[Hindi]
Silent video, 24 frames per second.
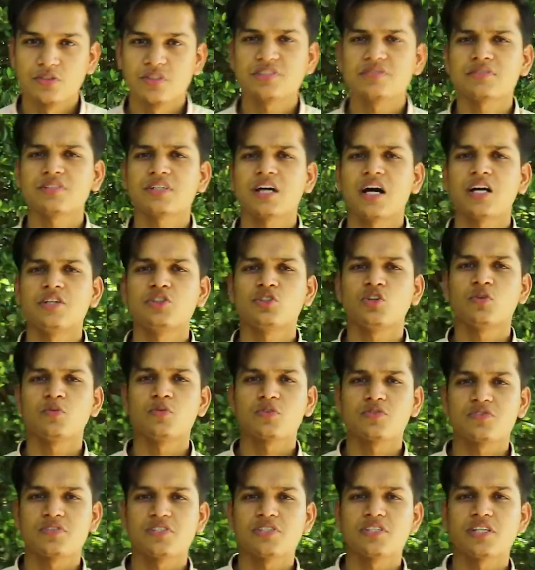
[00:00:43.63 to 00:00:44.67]
इसका जो
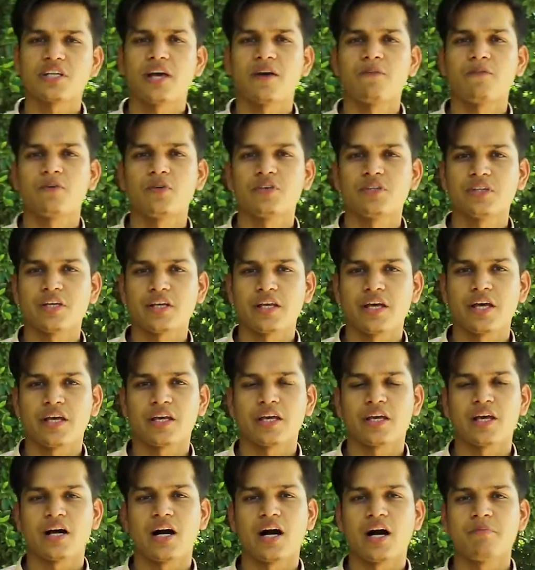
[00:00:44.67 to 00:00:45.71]
प्रोसीजर है वो ये है
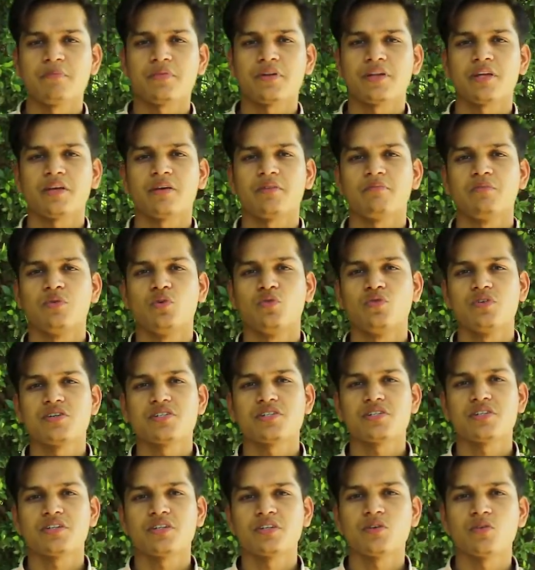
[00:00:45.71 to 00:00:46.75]
कि आपने ब्लूवर
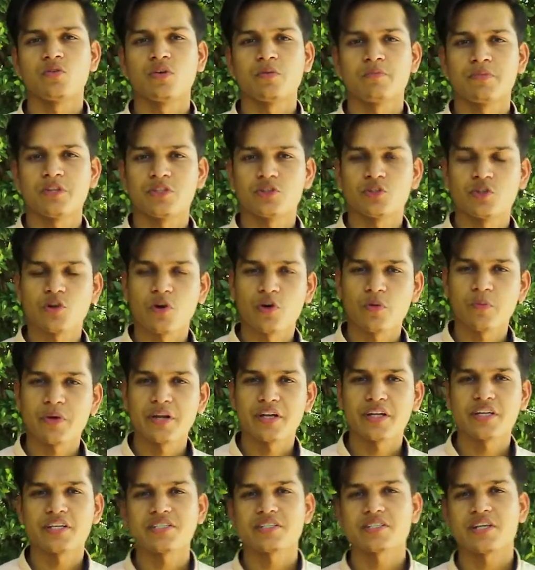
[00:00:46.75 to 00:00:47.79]
सिटी को अपनी जो
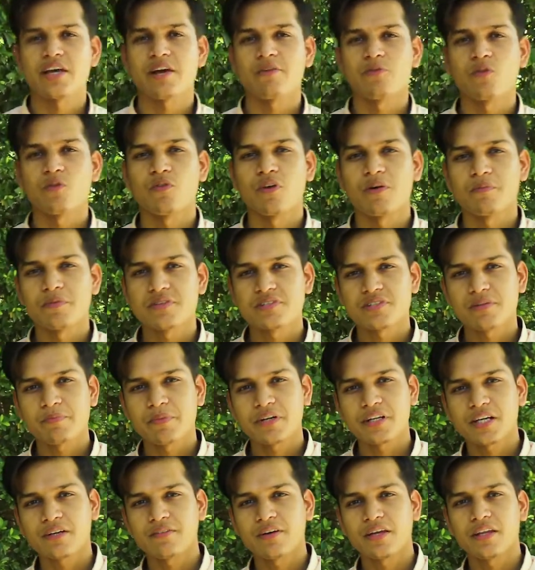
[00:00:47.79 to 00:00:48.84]
डॉक्यूमेंटेशन है वो वापस
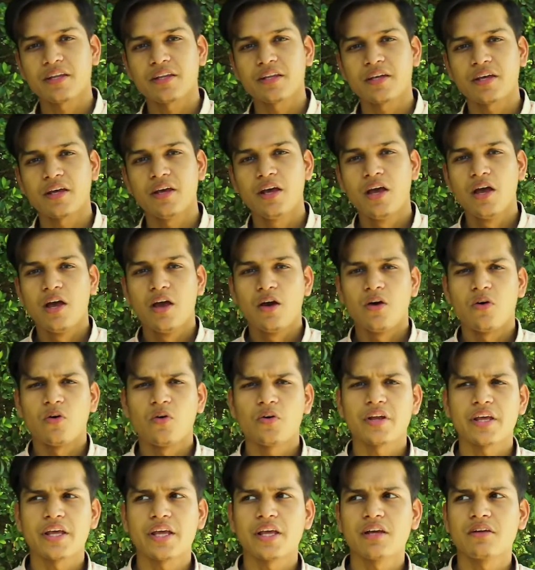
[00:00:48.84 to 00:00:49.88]
सबमिट करवानी है
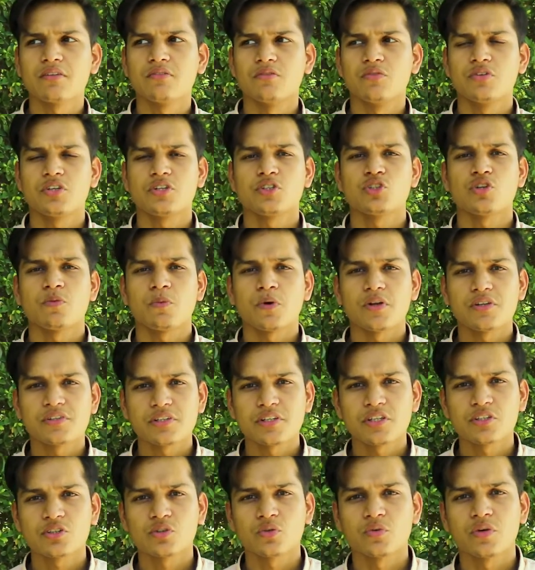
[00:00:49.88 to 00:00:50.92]
और एक उनकी जो
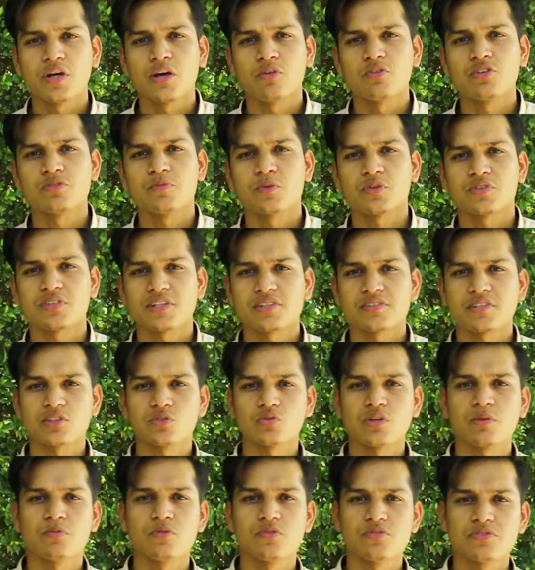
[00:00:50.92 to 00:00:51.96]
पॉलिसी के थ्रू है उस प्रोसेस के
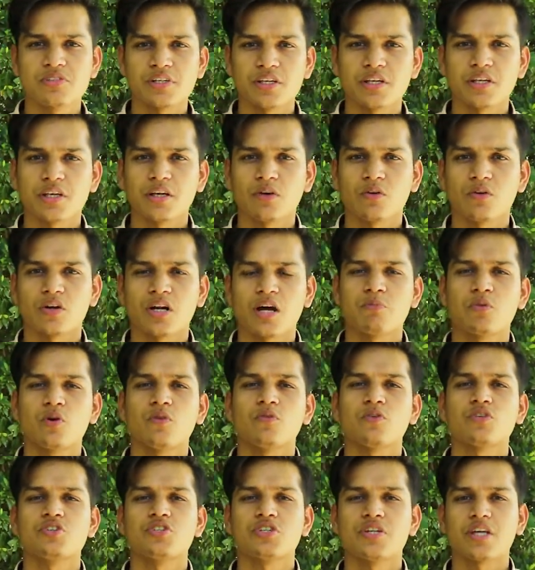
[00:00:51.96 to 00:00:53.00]
थ्रू आप गुजरेंगे और
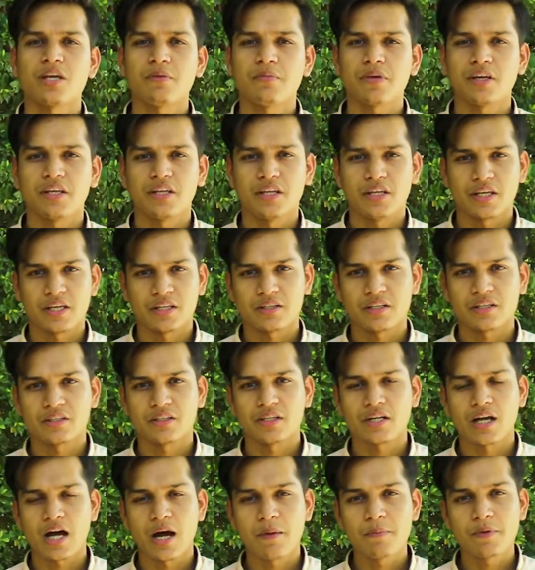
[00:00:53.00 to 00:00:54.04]
आपको वो छः महीने के अंदर
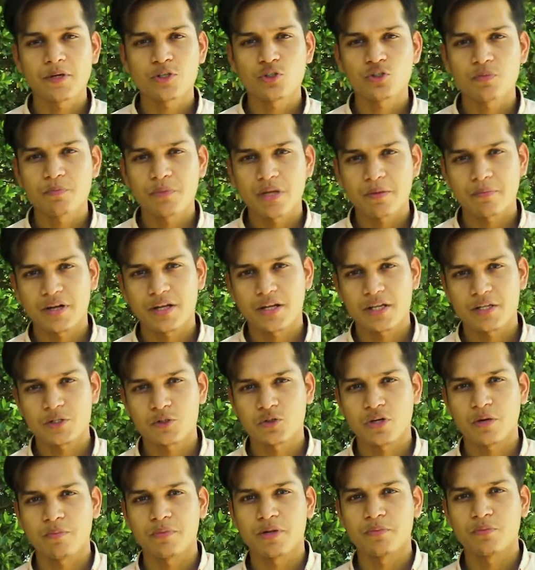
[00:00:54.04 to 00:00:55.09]
अंदर आपकी जो पेमेंट है
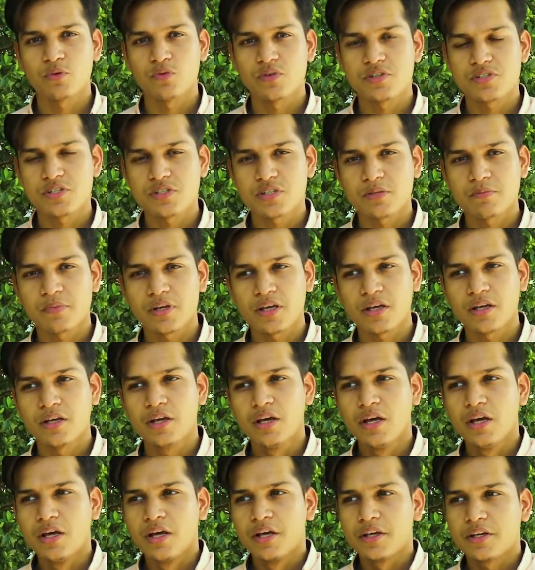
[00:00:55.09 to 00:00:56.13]
जो आपने ब्लूअर सिटी में
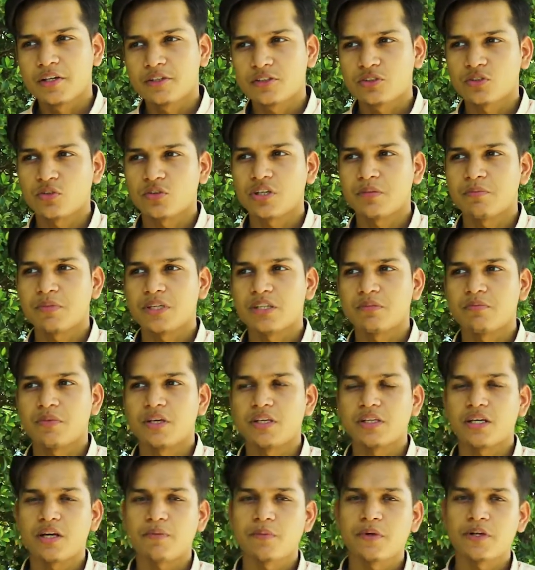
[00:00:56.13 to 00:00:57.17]
किस्तों की मद
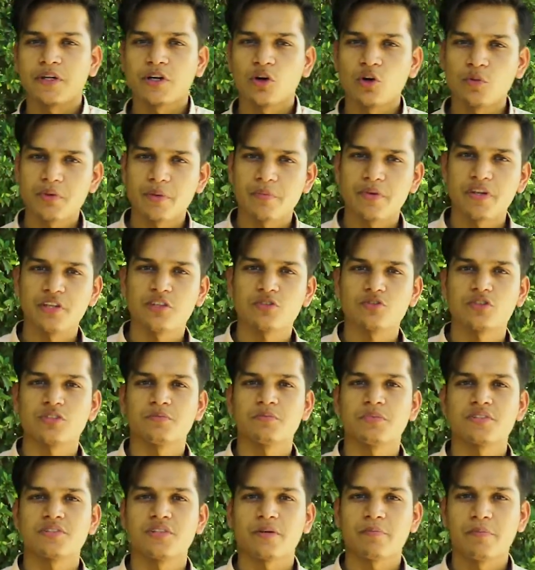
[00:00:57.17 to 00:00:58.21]
में या फिर डाउन पेमेंट की
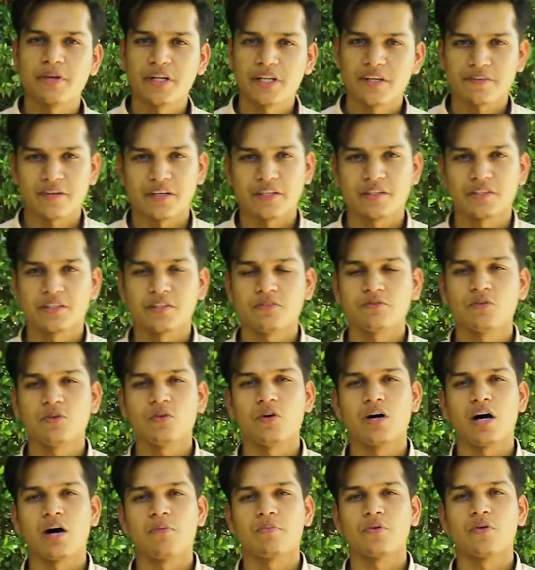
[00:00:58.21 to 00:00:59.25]
सूरत में सबमिट करवाई थी वो
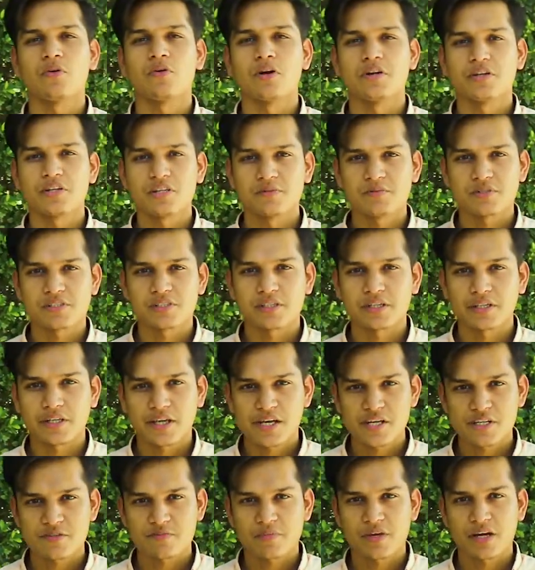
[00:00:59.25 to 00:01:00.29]
आपको 100 परसेंट
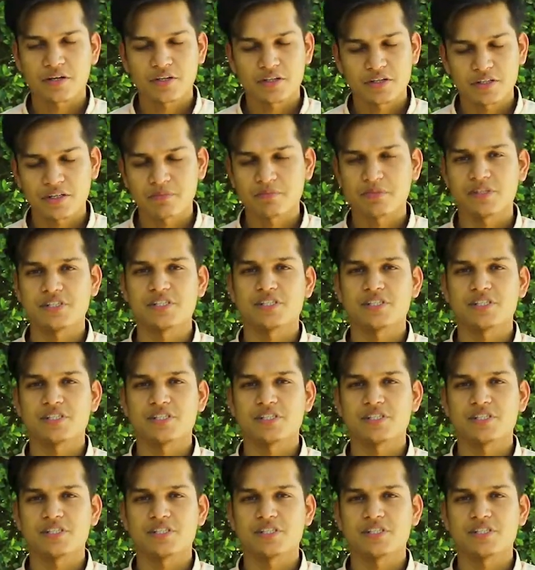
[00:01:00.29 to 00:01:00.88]
कैश बैक रिटर्न मिल